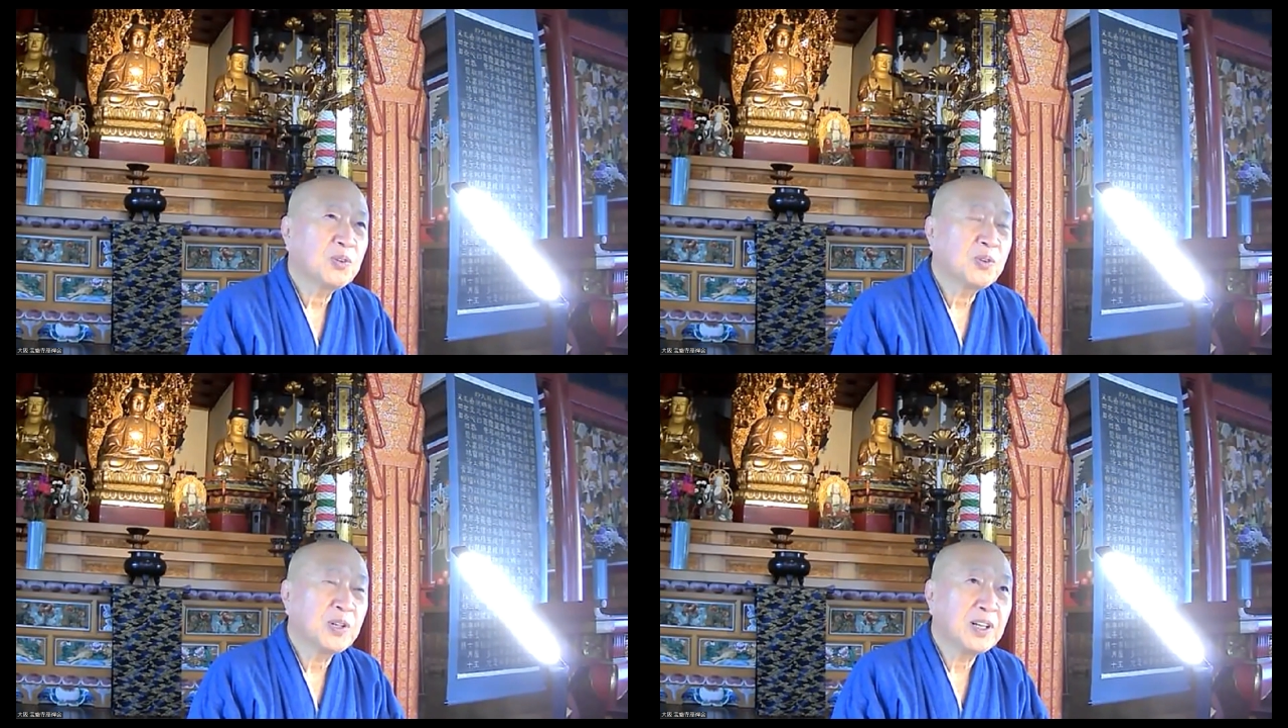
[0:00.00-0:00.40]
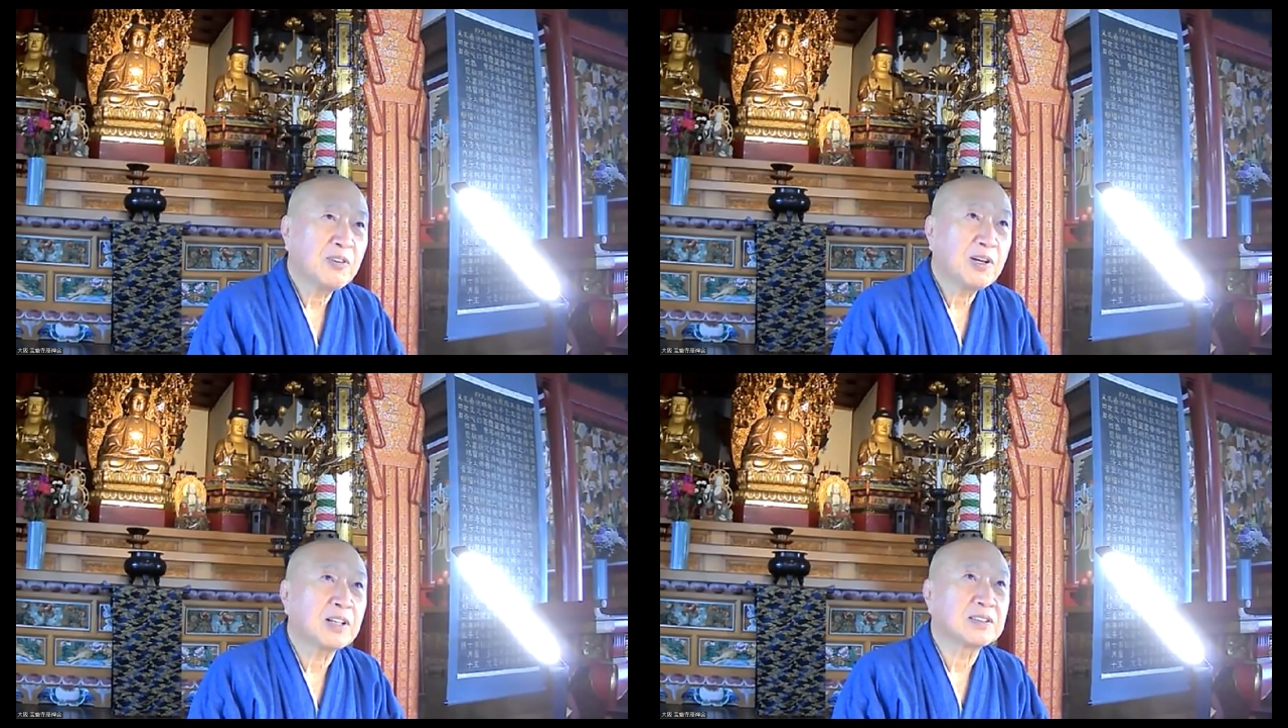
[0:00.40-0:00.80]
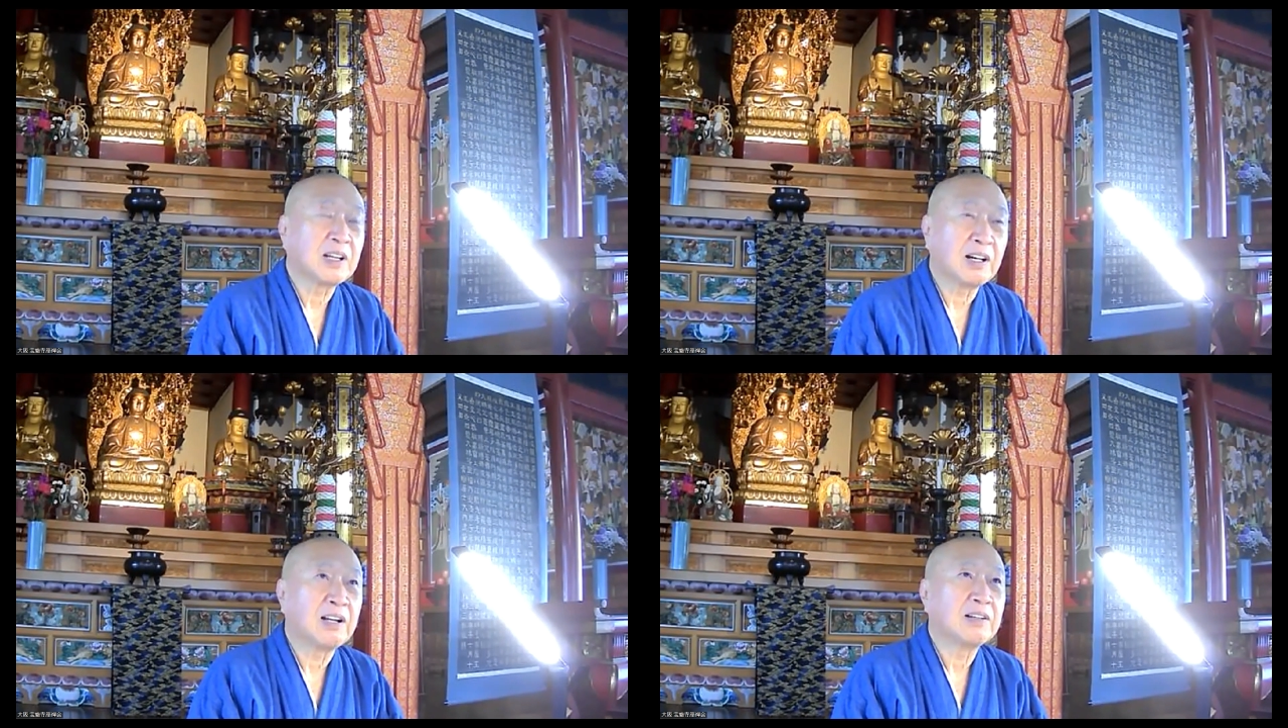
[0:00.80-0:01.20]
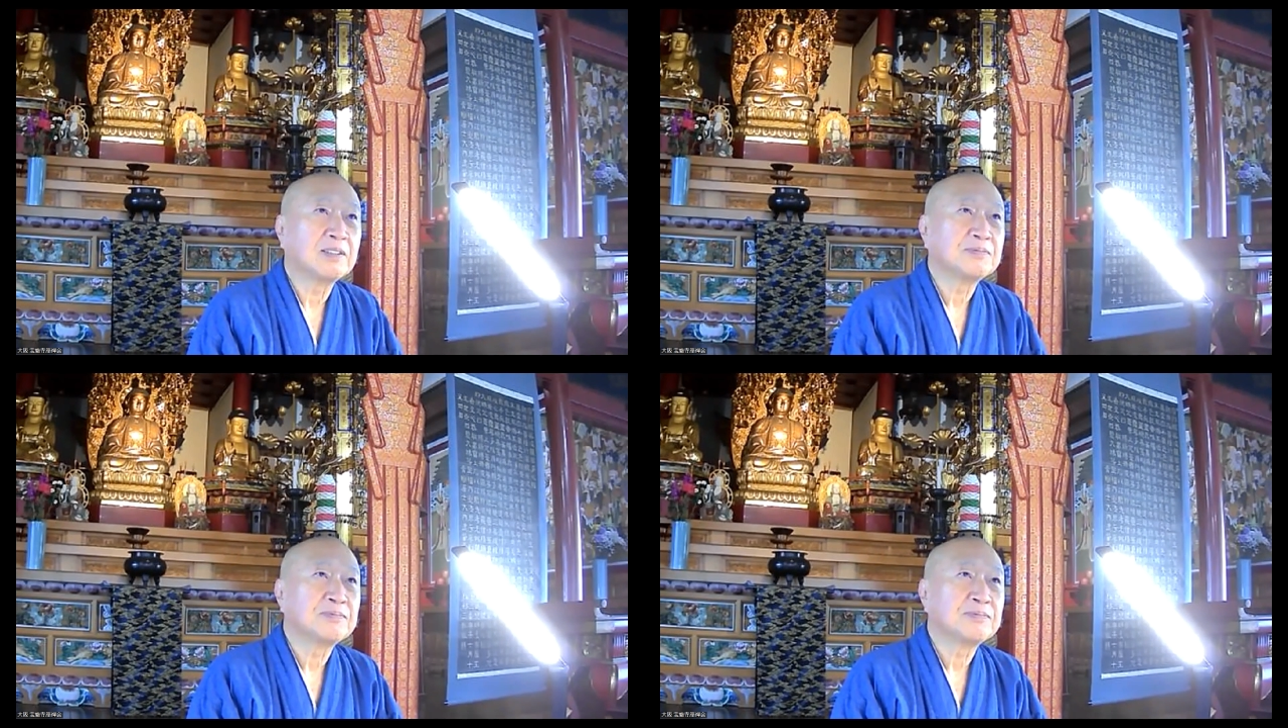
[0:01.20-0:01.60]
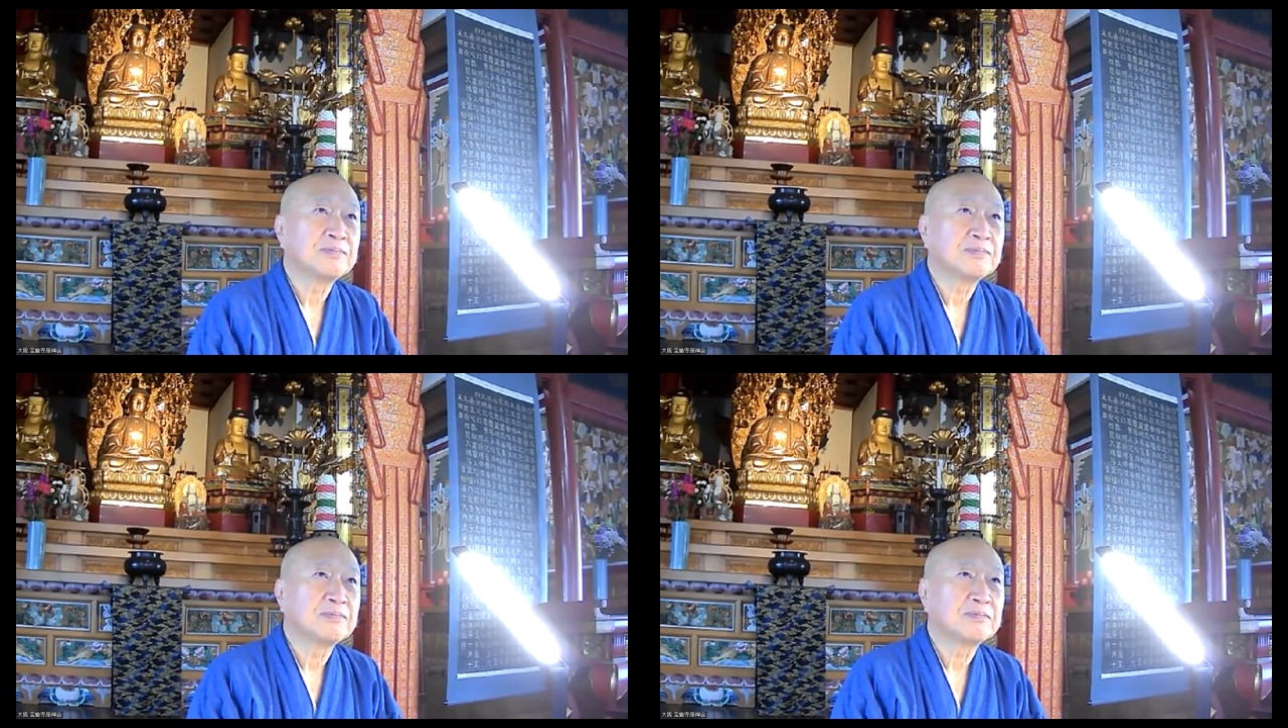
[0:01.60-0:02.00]
これが分かったら、
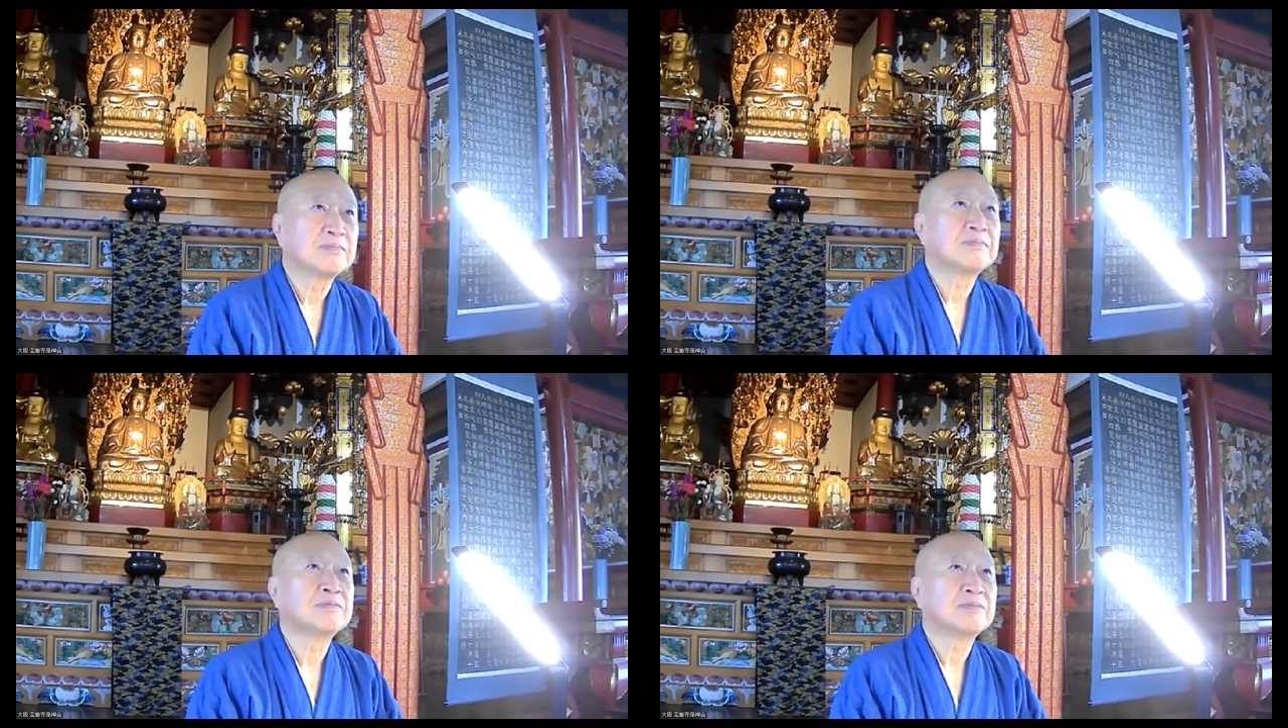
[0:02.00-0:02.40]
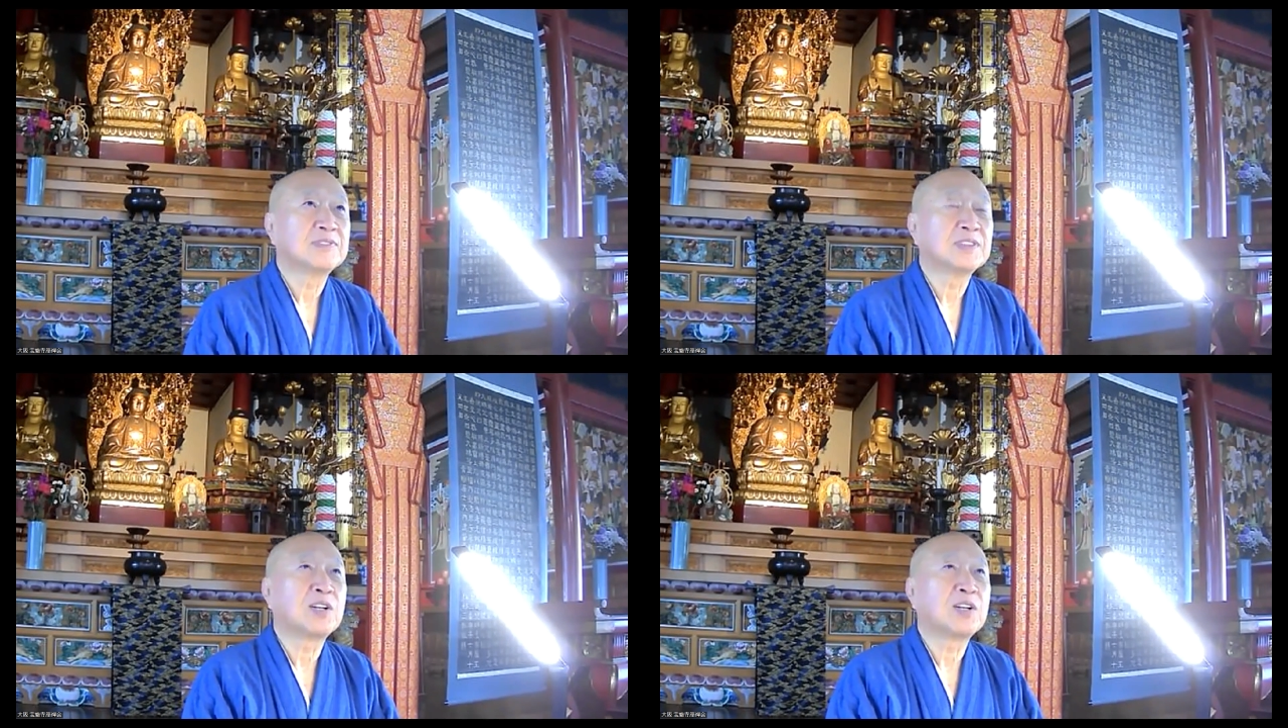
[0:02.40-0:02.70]
だ